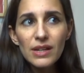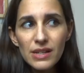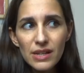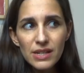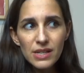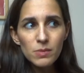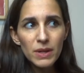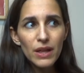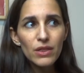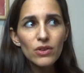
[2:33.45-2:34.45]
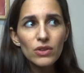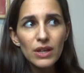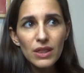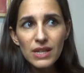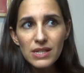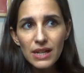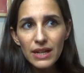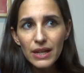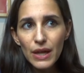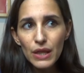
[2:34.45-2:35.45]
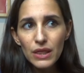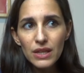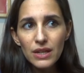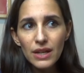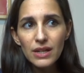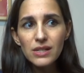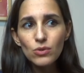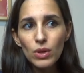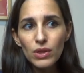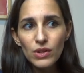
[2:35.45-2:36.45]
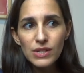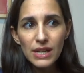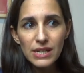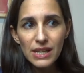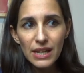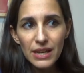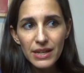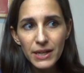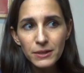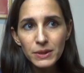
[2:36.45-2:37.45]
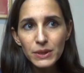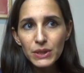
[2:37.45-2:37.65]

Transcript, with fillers: eh, esa explicación. Quizás él quería decir que eran situaciones en las que ella